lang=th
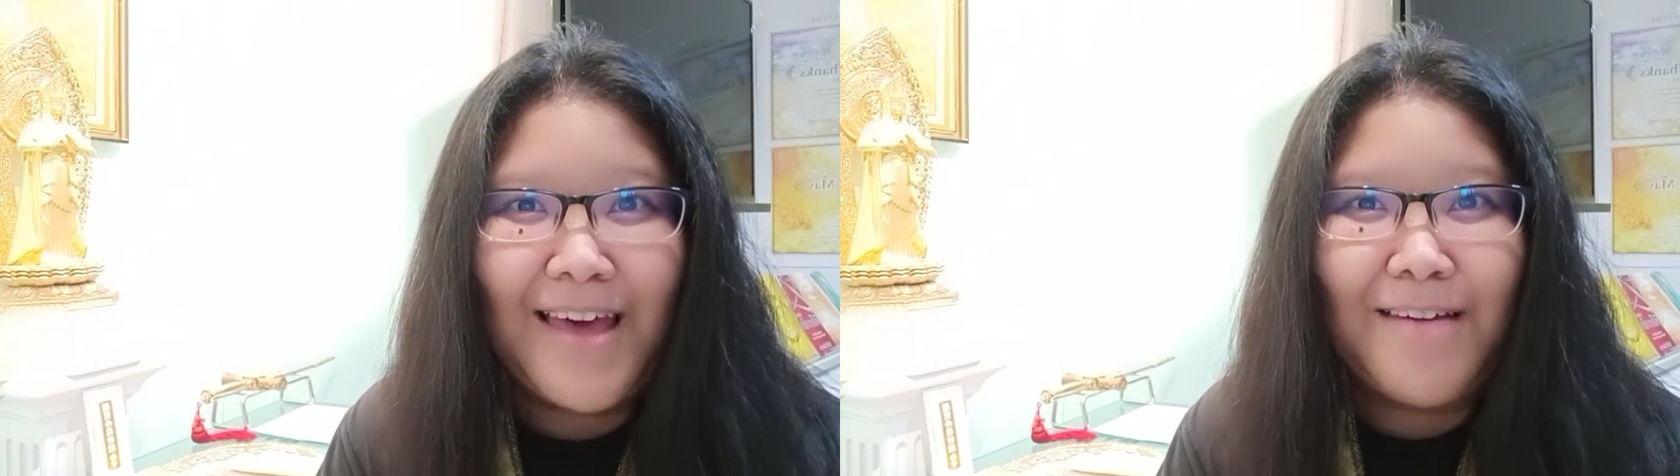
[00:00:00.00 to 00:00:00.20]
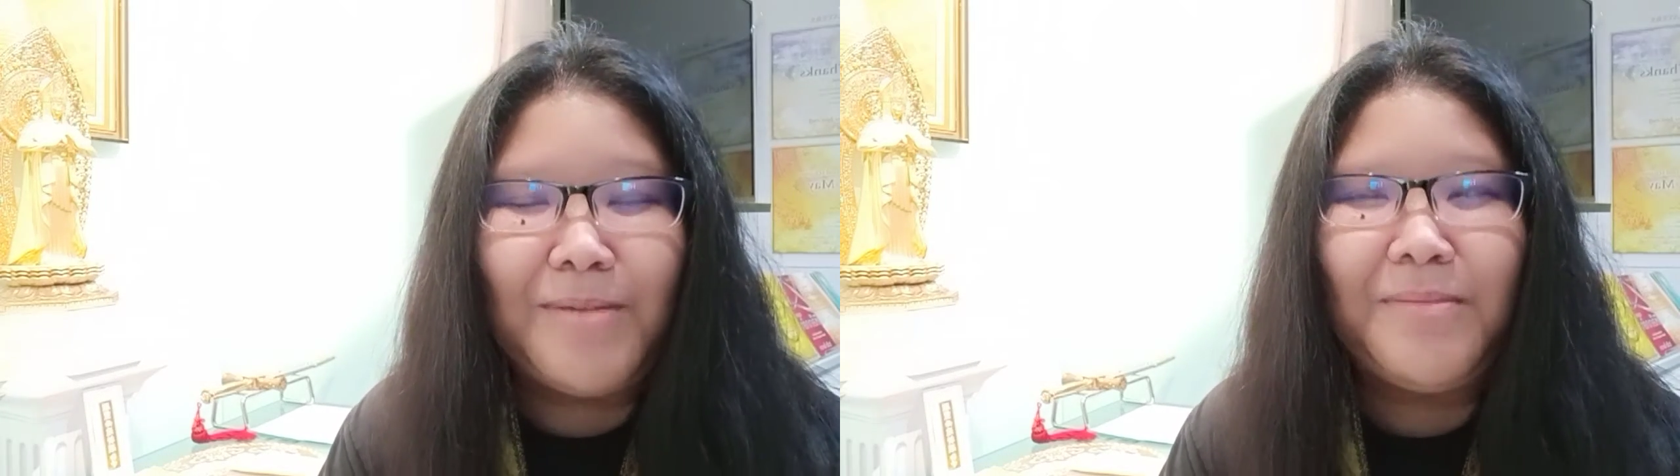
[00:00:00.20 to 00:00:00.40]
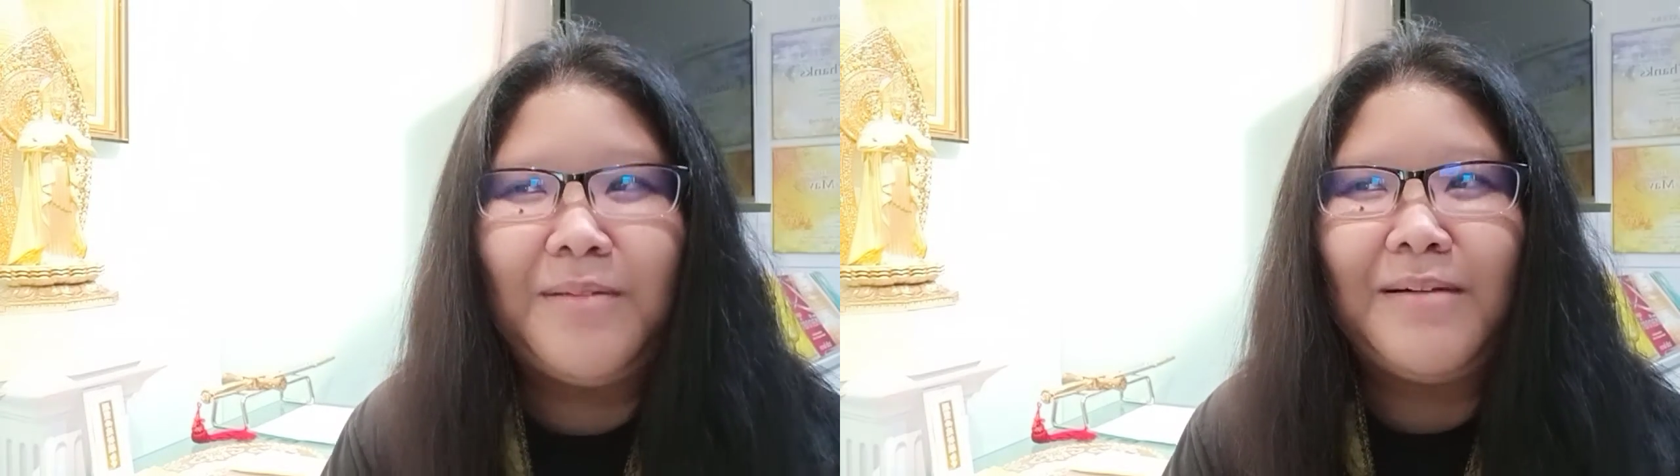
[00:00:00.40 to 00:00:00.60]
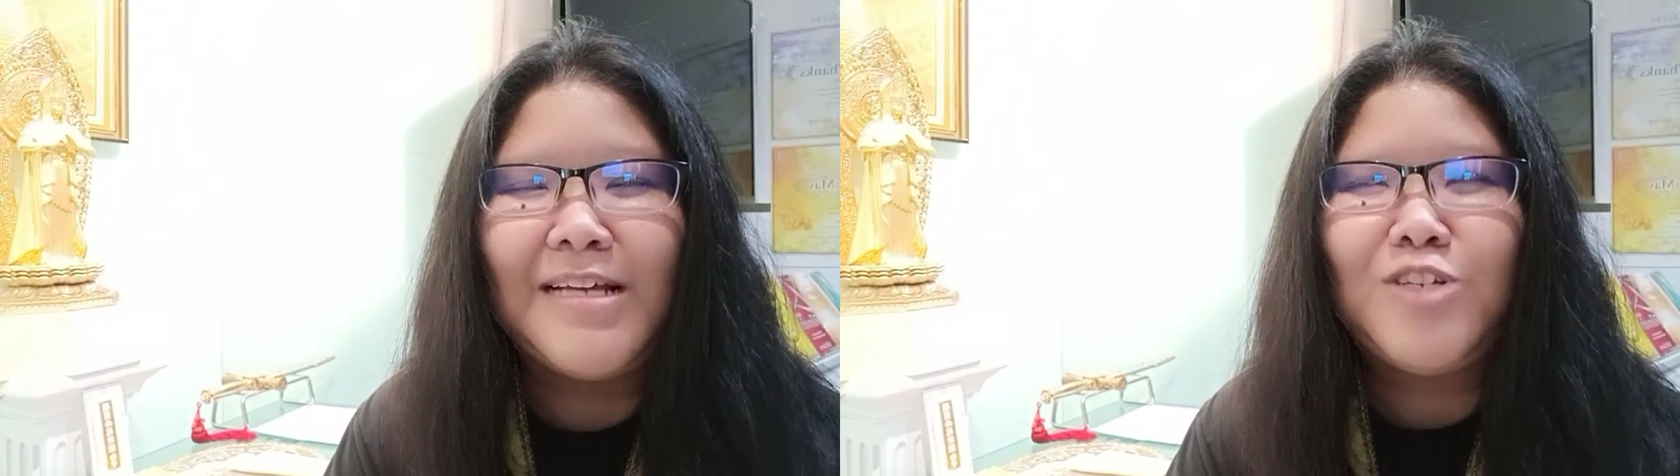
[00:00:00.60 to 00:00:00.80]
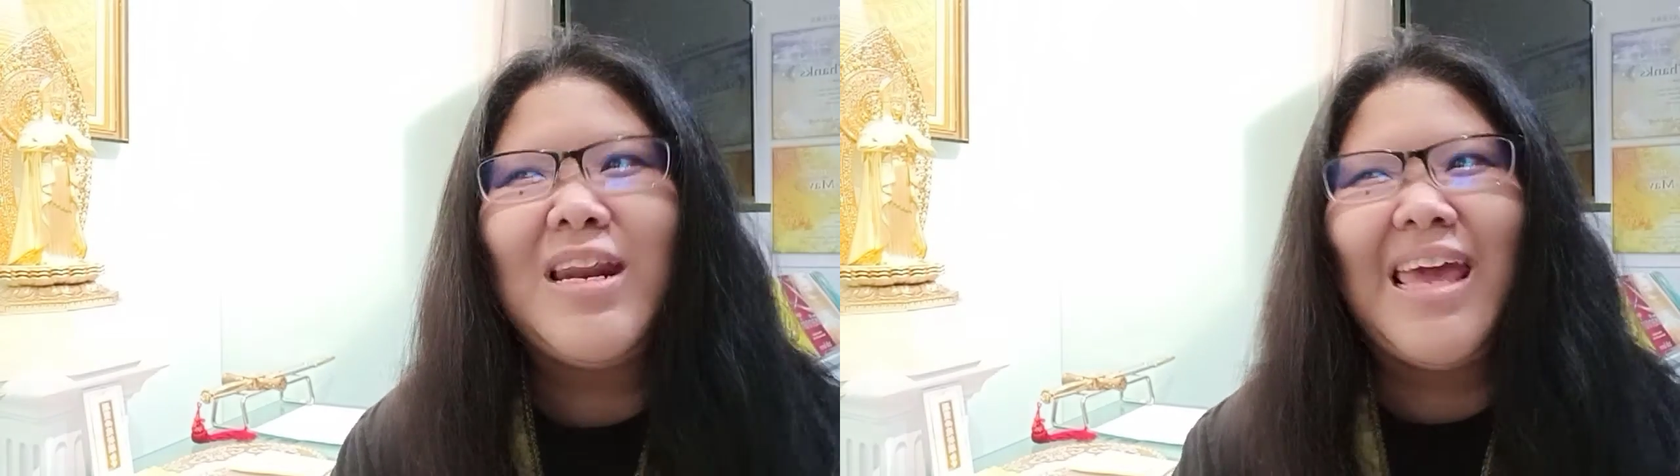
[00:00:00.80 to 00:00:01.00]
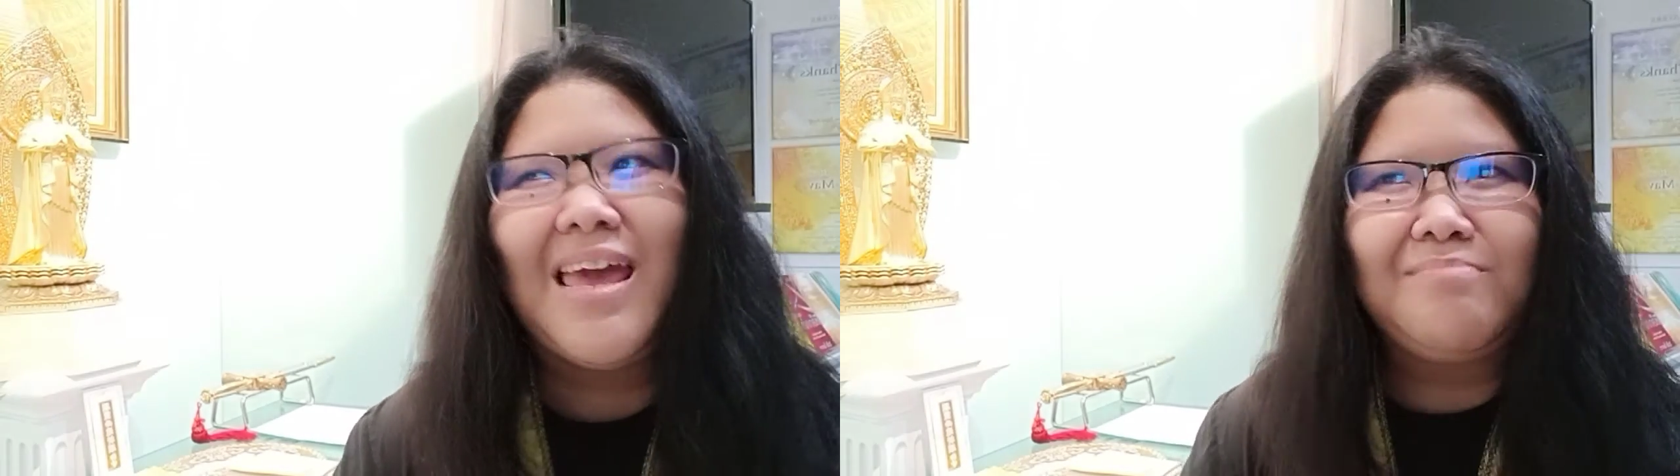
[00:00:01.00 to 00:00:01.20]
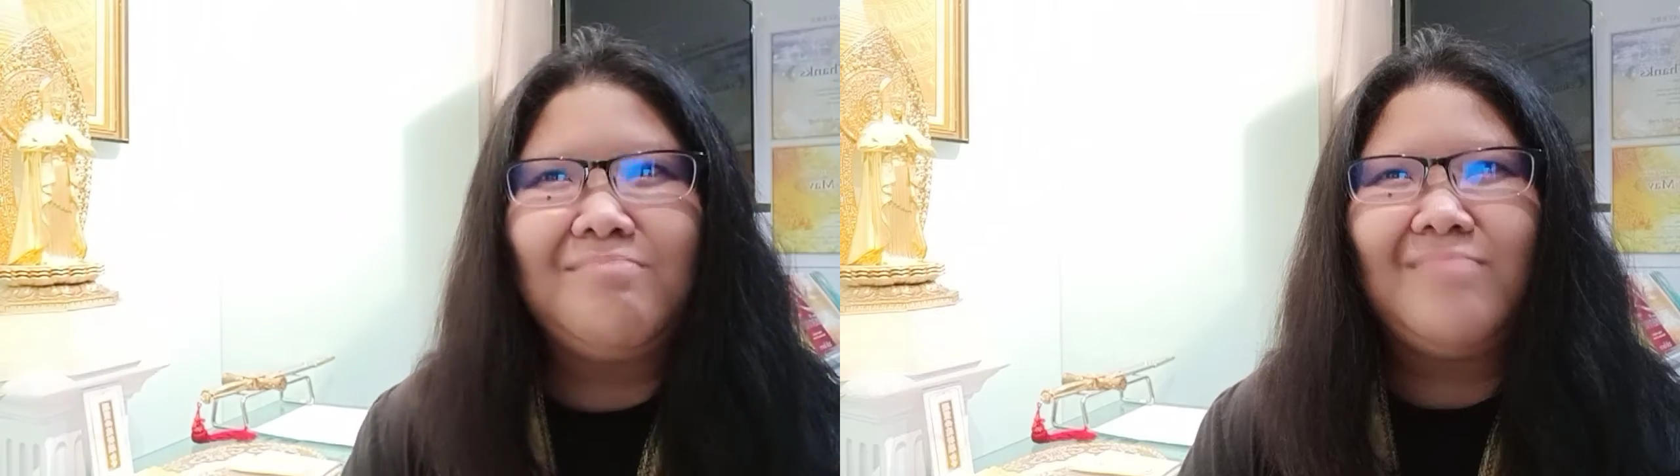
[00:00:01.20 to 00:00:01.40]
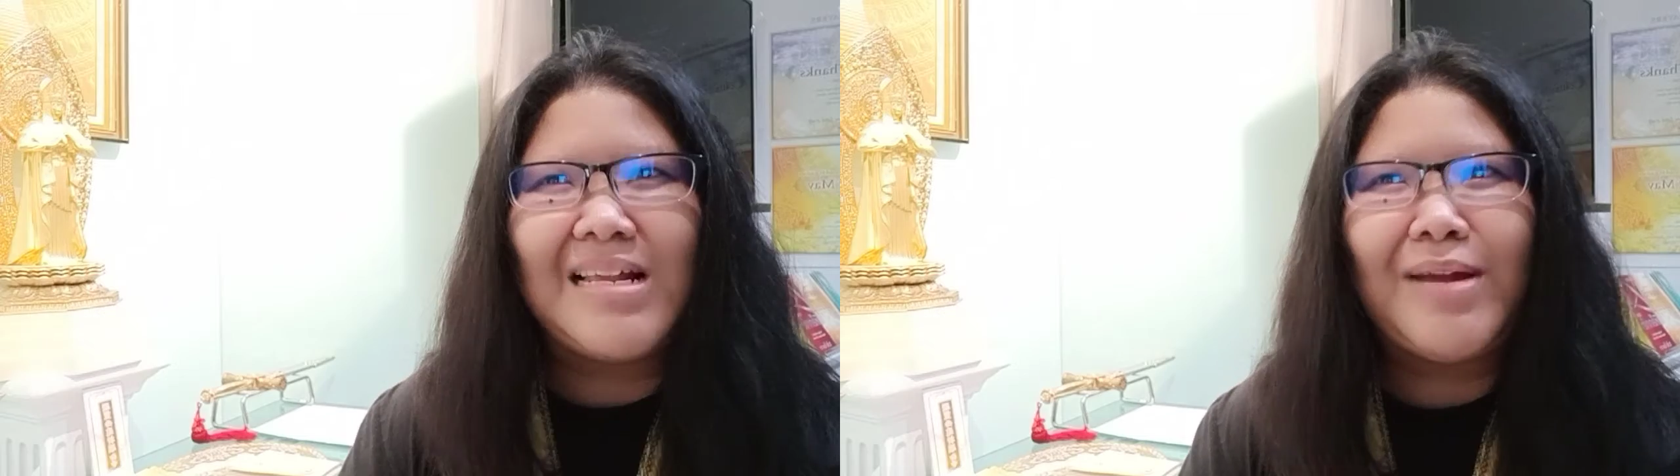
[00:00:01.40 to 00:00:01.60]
เรามองว่าช่วงนี้มัน